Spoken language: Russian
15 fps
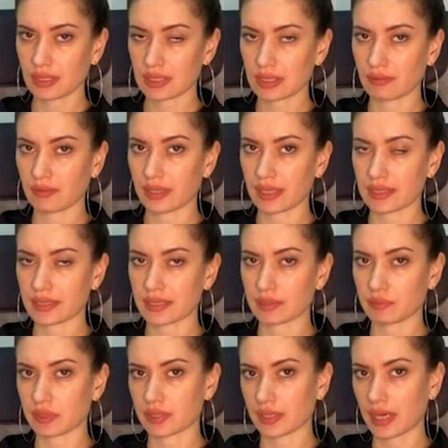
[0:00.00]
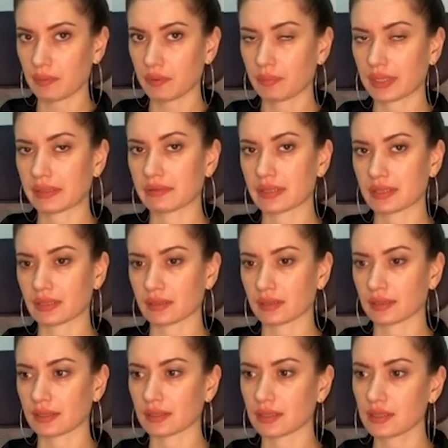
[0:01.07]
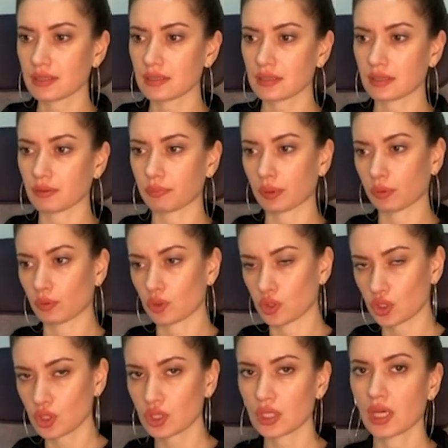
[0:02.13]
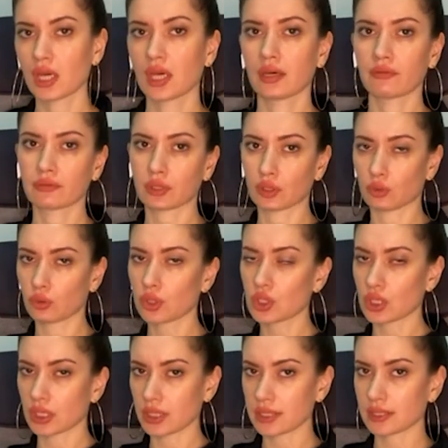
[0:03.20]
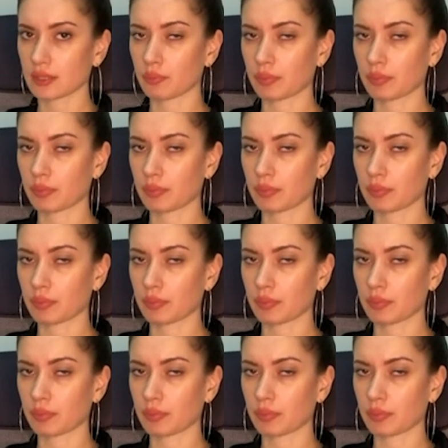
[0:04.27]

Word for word: оставляя тем самым право сохранить и получить второй чилийский